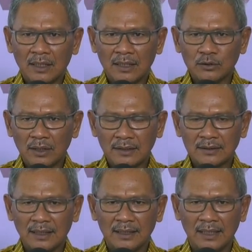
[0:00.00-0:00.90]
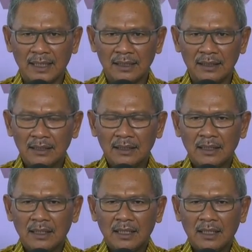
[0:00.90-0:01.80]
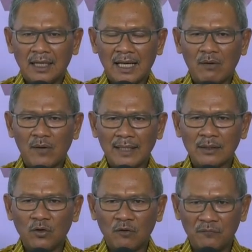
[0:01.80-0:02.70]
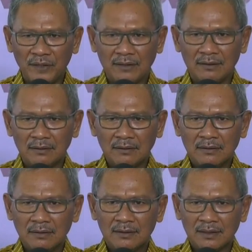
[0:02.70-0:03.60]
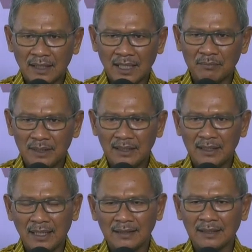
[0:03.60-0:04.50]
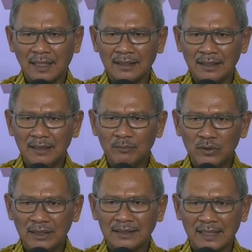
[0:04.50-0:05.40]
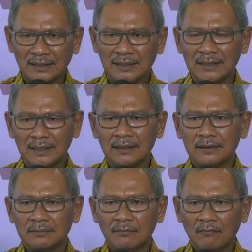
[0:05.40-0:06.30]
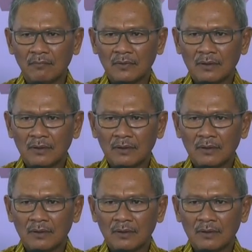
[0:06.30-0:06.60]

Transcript: Saudara-saudara sekalian, lawan COVID dengan meningkatkan imunitas diri,